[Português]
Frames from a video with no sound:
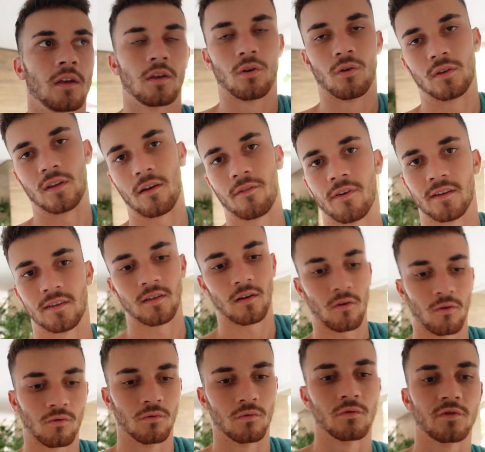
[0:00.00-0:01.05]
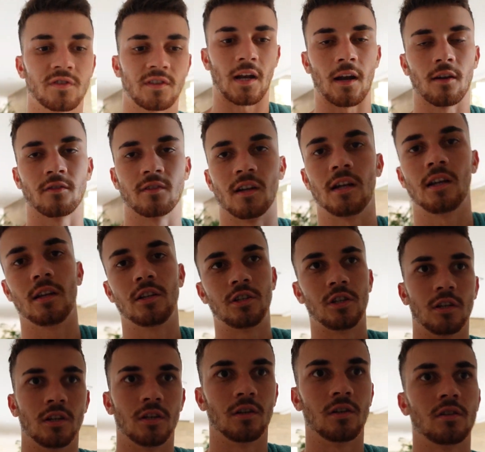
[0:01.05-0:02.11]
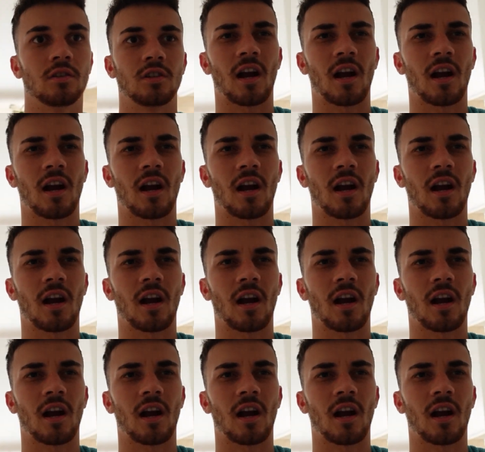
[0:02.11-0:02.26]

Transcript: Eu tava fazendo alguns treinos ali de